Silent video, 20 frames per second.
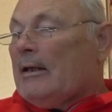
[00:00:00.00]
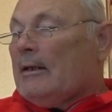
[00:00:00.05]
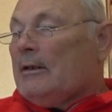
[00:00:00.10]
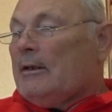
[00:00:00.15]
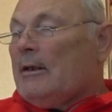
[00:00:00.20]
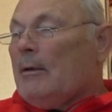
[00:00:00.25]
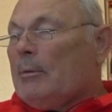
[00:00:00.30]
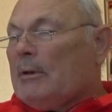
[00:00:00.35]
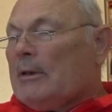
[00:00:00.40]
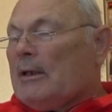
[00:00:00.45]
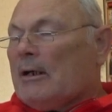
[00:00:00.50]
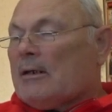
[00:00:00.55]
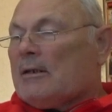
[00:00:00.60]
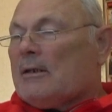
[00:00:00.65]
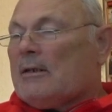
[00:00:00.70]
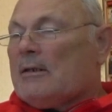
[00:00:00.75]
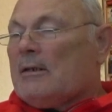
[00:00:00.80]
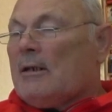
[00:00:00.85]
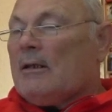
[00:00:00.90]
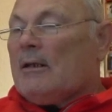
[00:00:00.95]
Я бы так
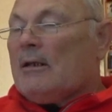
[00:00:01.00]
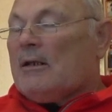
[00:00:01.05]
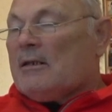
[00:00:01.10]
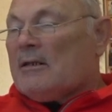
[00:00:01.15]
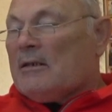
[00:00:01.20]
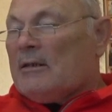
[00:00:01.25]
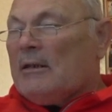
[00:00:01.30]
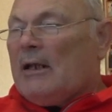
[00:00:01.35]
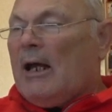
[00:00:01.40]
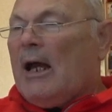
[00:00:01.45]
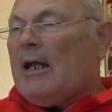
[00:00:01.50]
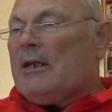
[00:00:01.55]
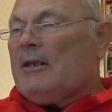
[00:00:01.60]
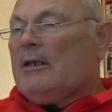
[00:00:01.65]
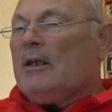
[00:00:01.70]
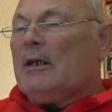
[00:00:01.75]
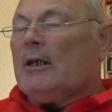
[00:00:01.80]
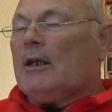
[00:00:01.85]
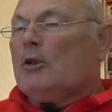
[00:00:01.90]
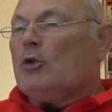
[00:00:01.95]
сказал,
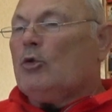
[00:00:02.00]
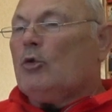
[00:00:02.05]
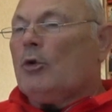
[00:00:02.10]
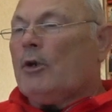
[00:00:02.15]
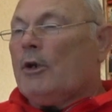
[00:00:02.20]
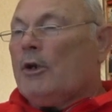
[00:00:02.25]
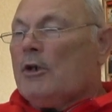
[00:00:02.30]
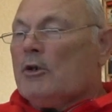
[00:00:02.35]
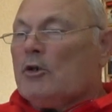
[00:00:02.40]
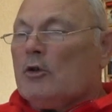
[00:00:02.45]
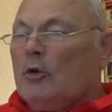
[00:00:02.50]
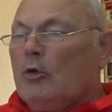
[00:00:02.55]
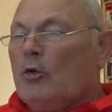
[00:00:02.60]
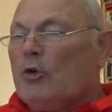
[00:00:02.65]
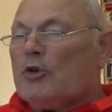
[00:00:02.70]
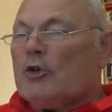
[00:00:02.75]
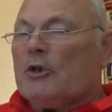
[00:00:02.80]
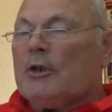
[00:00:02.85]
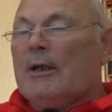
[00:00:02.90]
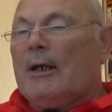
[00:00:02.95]
знания, которые
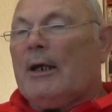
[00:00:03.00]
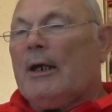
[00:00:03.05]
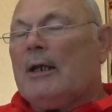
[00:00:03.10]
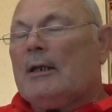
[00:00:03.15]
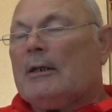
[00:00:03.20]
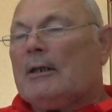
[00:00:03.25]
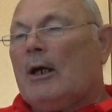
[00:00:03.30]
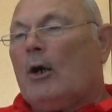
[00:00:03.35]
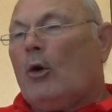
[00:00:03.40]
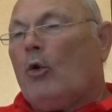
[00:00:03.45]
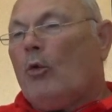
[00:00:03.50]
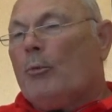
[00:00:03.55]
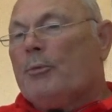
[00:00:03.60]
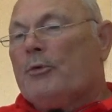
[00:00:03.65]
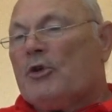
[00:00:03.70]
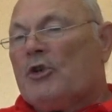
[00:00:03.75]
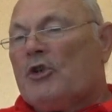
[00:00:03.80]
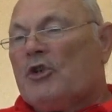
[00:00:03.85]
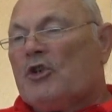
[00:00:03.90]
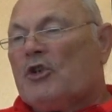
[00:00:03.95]
изложены, это
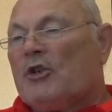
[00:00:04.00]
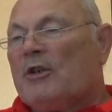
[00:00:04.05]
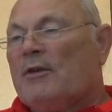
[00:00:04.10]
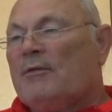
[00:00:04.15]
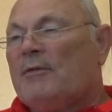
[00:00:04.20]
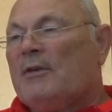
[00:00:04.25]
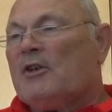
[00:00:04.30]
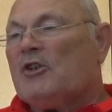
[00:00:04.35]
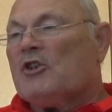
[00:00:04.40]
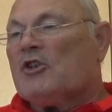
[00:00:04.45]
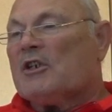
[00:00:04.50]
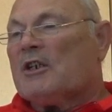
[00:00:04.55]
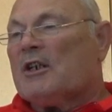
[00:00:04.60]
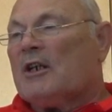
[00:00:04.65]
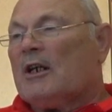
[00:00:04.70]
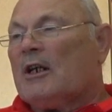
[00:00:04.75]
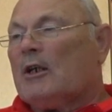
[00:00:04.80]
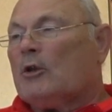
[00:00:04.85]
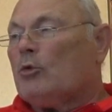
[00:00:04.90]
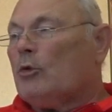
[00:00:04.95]

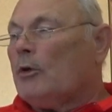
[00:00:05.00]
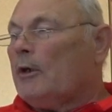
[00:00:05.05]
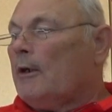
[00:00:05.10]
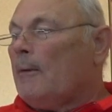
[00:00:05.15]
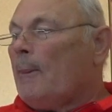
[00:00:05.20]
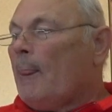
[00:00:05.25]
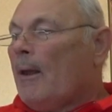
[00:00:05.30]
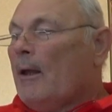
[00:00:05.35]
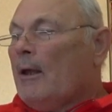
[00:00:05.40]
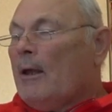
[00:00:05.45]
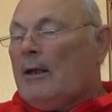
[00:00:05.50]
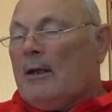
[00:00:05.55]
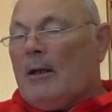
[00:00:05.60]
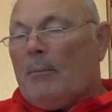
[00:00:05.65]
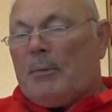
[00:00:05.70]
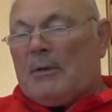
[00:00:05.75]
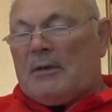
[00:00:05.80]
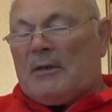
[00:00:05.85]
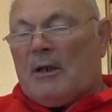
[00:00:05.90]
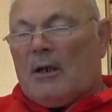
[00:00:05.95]
общечеловеческие, которые я
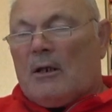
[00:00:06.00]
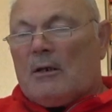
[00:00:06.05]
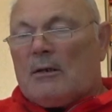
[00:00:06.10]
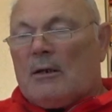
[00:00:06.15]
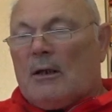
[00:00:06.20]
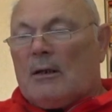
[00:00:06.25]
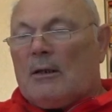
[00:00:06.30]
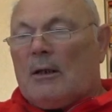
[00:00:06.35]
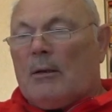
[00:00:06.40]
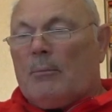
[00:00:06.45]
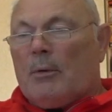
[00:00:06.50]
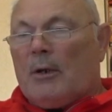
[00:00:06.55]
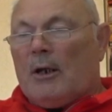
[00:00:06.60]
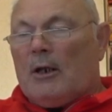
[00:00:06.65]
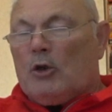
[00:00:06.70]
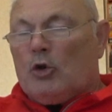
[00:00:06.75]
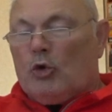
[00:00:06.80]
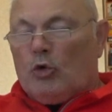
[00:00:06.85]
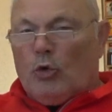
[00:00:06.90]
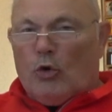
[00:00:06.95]
постарался
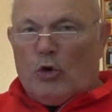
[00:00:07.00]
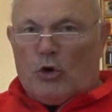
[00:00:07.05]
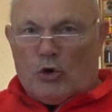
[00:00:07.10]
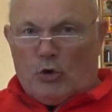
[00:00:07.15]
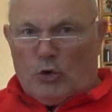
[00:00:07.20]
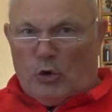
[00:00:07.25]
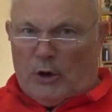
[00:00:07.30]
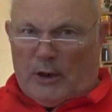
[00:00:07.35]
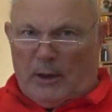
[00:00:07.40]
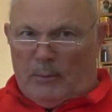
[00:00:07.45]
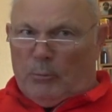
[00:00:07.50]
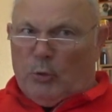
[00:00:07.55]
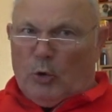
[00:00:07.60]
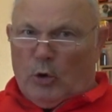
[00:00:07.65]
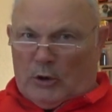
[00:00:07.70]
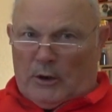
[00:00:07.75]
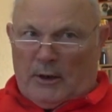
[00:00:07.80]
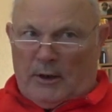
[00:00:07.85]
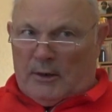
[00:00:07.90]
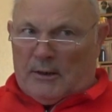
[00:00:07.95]
отобрать то, что
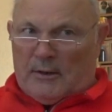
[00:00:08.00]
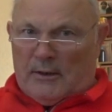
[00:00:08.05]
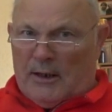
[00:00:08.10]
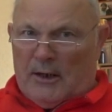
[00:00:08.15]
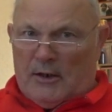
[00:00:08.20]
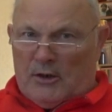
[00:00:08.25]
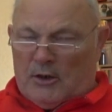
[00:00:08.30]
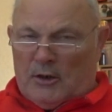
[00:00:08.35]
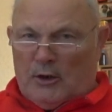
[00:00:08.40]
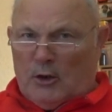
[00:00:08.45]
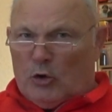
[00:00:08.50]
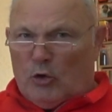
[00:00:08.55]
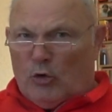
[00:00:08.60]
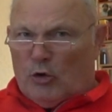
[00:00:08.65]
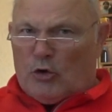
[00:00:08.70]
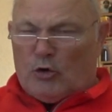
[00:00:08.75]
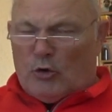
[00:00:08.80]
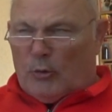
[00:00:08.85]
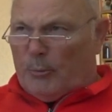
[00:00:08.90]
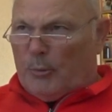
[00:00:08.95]
работает. Знаете, не
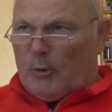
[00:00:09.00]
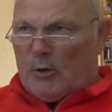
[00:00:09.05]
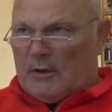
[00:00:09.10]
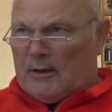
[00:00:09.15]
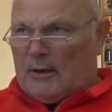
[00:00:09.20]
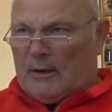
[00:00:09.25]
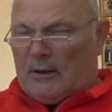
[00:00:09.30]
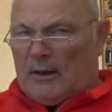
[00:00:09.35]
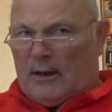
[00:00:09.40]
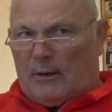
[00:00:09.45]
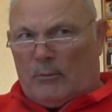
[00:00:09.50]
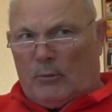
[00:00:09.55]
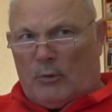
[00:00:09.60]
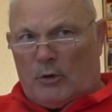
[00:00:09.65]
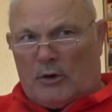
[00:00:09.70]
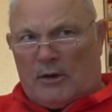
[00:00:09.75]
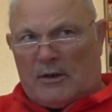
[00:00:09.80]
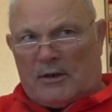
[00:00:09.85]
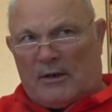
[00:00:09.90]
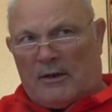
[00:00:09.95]
то, что просто так
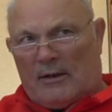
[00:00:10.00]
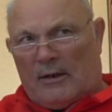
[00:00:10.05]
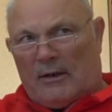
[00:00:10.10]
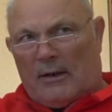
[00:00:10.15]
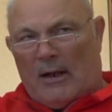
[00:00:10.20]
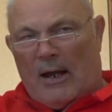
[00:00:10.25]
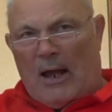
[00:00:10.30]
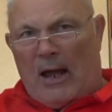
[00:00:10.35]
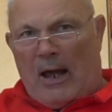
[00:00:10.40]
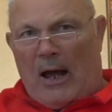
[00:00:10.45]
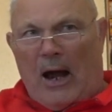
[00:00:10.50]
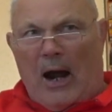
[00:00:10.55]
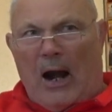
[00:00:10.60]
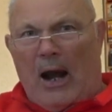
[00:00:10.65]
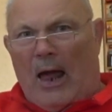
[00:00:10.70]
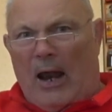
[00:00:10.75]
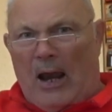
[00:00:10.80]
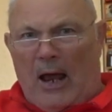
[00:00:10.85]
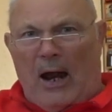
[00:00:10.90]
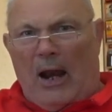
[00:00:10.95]
можно сказать.
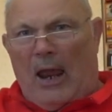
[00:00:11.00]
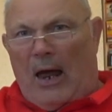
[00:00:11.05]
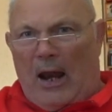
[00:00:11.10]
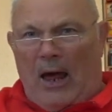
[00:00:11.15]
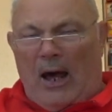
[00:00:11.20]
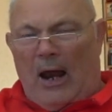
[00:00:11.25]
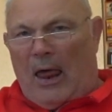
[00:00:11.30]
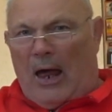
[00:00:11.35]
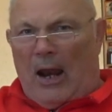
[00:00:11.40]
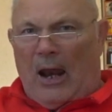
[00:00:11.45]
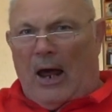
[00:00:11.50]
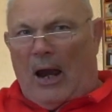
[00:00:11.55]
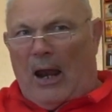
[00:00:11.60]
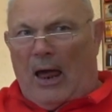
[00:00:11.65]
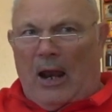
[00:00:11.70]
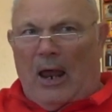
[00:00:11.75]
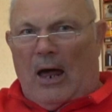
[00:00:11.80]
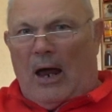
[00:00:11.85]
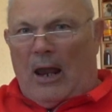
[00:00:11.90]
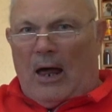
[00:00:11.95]

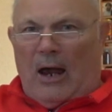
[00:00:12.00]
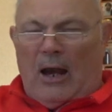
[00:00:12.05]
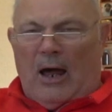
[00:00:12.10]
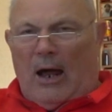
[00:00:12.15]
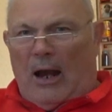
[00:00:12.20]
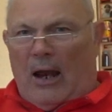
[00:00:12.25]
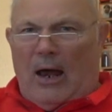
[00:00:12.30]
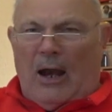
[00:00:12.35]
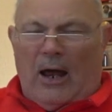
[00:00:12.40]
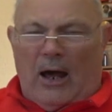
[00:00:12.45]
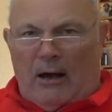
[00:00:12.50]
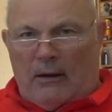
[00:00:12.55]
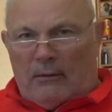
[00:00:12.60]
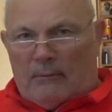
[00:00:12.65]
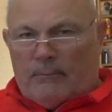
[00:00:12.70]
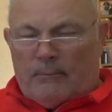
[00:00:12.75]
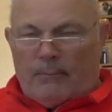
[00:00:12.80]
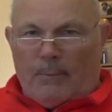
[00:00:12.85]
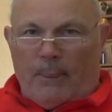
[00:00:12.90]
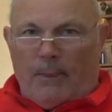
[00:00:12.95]
Ха-ла-ла-ла-ла-ла-ла-ла-ла-ла-ла-ла.
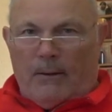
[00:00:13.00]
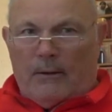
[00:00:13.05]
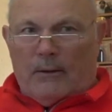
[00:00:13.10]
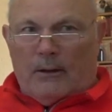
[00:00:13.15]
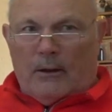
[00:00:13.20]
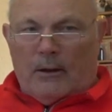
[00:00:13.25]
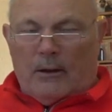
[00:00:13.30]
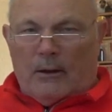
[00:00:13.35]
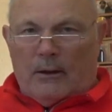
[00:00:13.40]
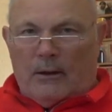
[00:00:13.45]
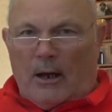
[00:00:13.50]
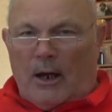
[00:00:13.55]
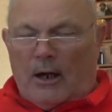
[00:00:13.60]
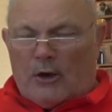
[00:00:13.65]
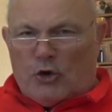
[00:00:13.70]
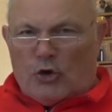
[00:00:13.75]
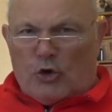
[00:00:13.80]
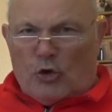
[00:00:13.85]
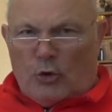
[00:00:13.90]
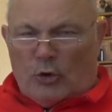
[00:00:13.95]

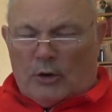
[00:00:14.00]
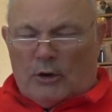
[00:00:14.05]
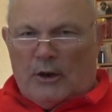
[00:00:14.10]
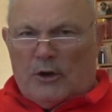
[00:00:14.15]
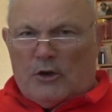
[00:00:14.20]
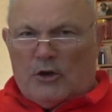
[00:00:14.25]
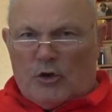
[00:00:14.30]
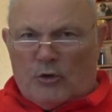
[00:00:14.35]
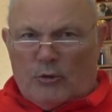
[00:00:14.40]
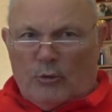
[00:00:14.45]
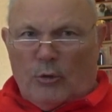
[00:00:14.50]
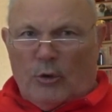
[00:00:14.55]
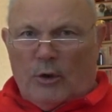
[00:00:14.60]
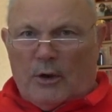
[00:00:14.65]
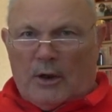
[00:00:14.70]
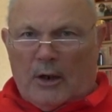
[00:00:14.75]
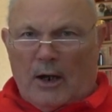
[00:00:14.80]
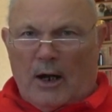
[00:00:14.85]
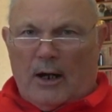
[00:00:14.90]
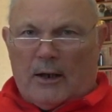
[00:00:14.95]
А что, для
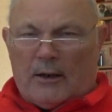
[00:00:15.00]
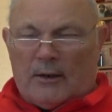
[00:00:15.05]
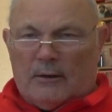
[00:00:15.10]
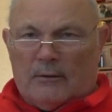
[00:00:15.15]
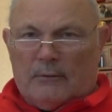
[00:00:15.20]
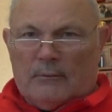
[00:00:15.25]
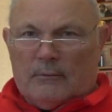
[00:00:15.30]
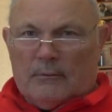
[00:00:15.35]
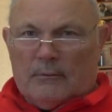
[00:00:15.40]
чего, как?